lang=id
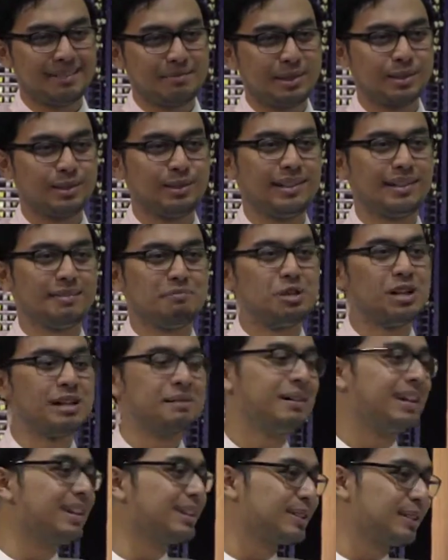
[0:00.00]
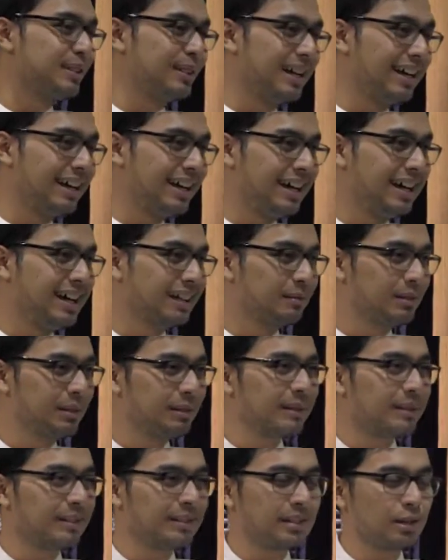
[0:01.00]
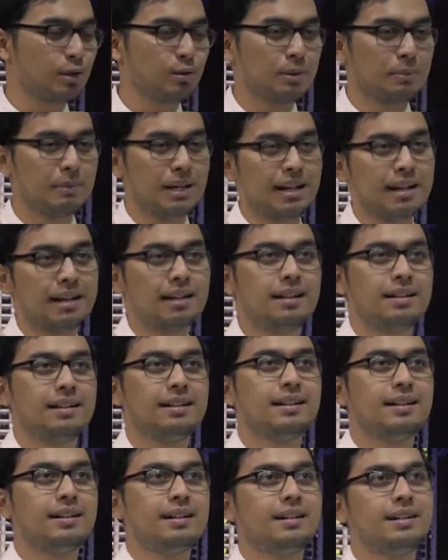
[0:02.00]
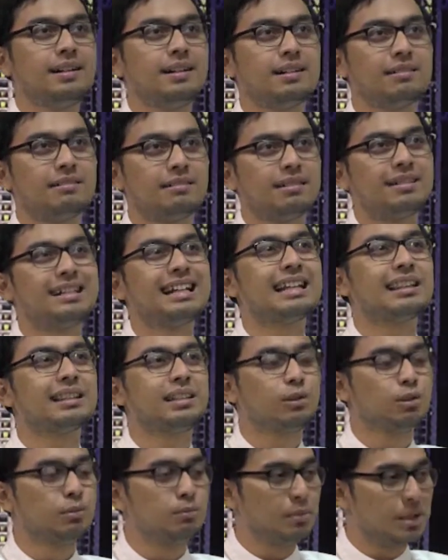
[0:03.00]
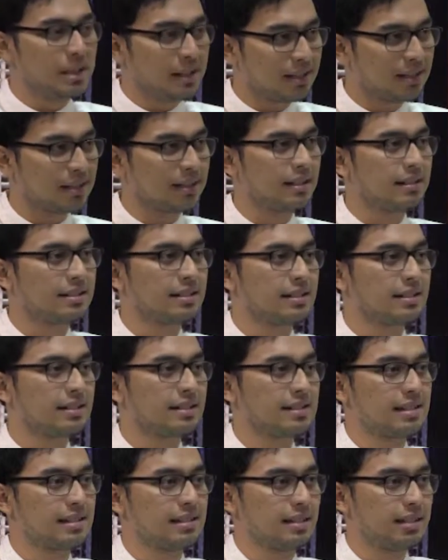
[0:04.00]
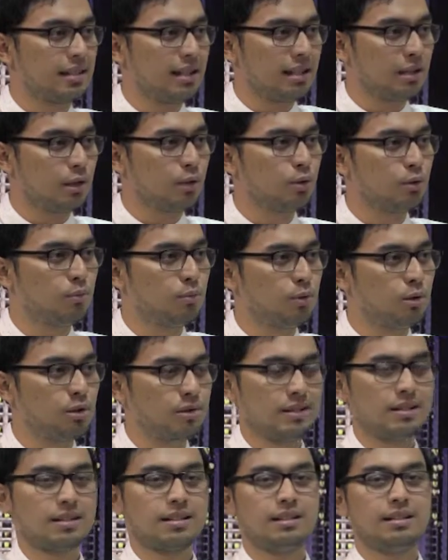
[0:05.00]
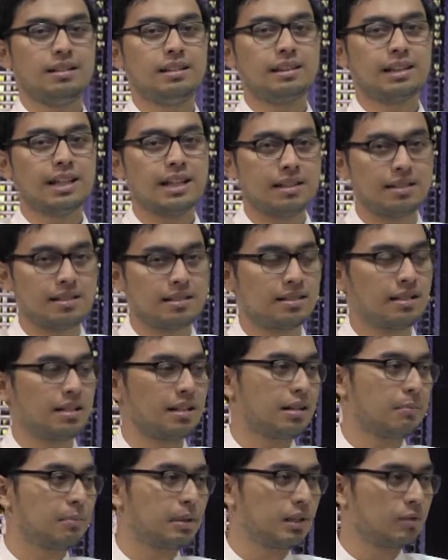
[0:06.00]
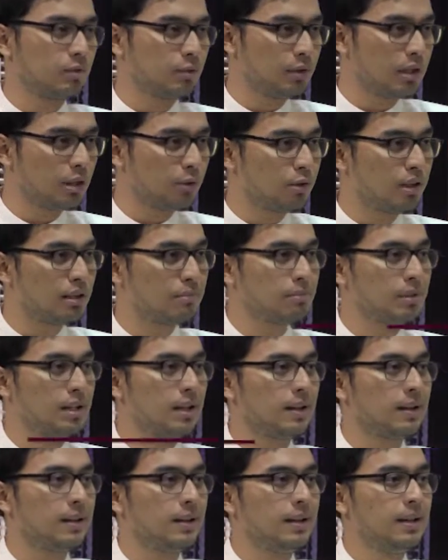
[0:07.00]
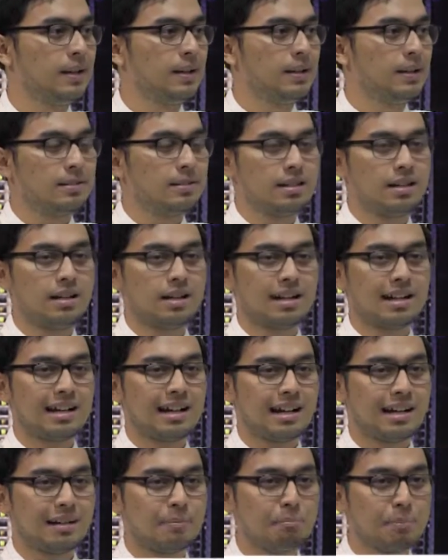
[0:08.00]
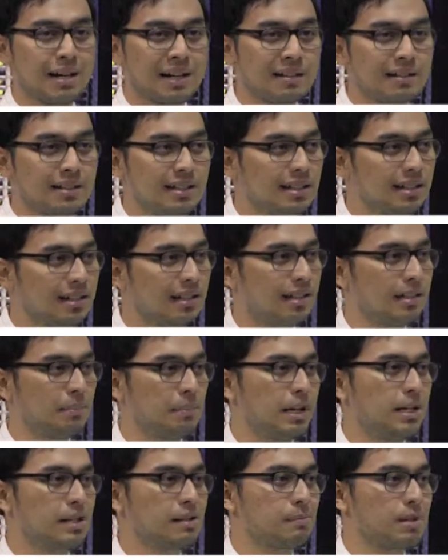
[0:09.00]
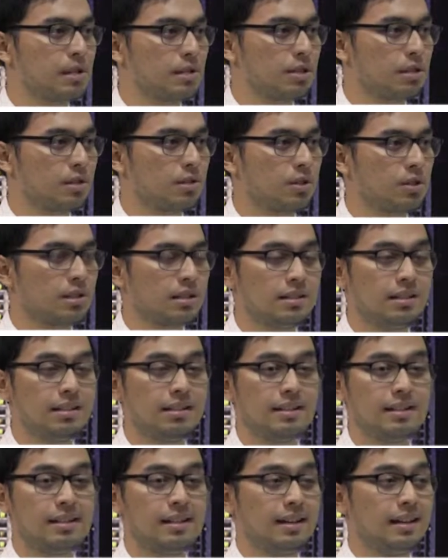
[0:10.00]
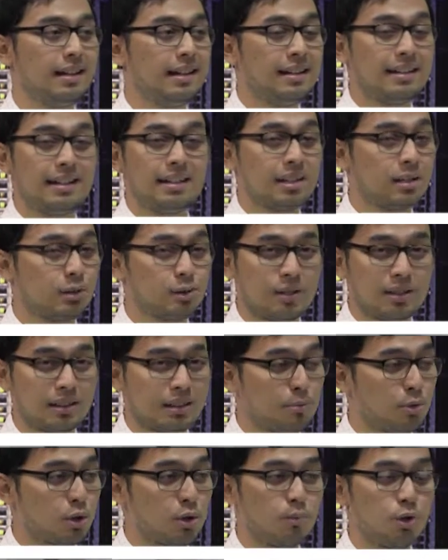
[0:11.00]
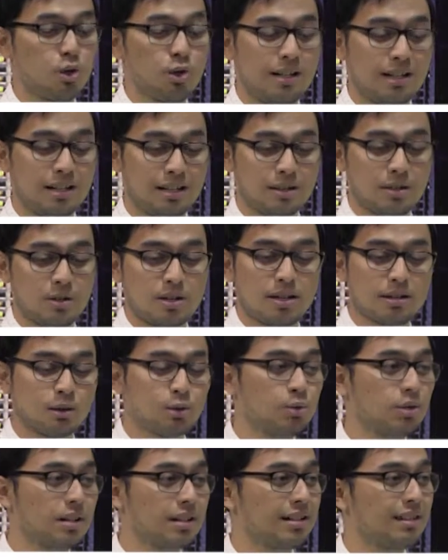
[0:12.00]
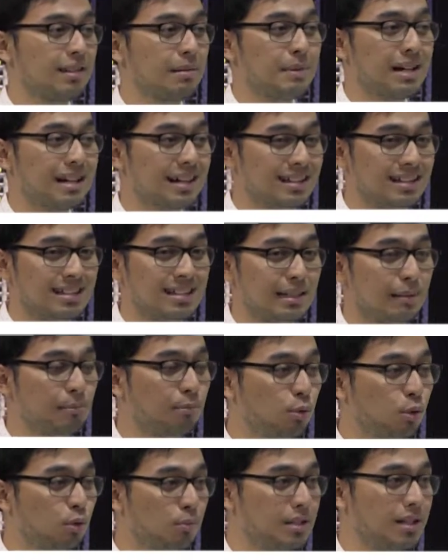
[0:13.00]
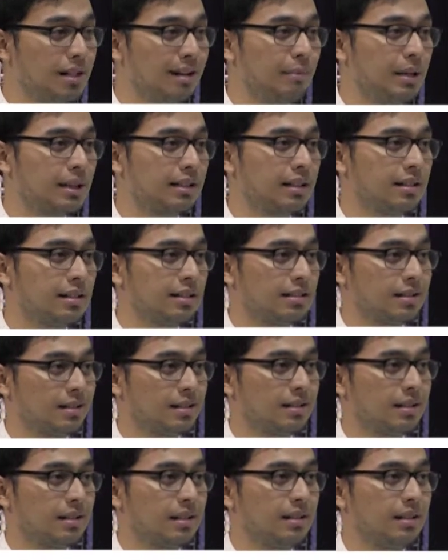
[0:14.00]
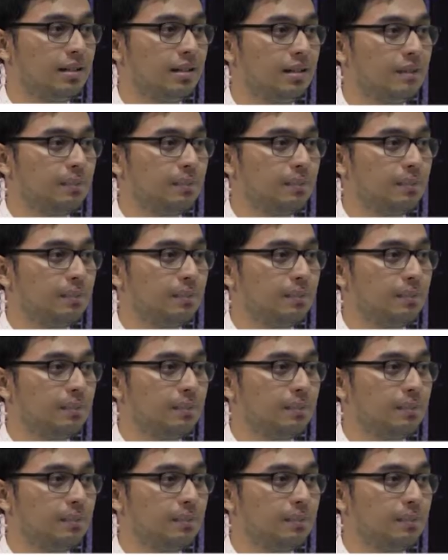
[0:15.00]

maksudnya mulai malas sholat, yeah. Iya. saya cuma bayangin, ya Allah nanti itu benar ya, saya akan sendirian dikubur, saya akan ditanya, saya akan pertanggungjawabkan. Saya akan berdiri di padang masyar iya. seorang diri. Kita tuh nanti boro-boro ingat orang tua, kita bahkan sibuk menyelamatkan diri sendiri.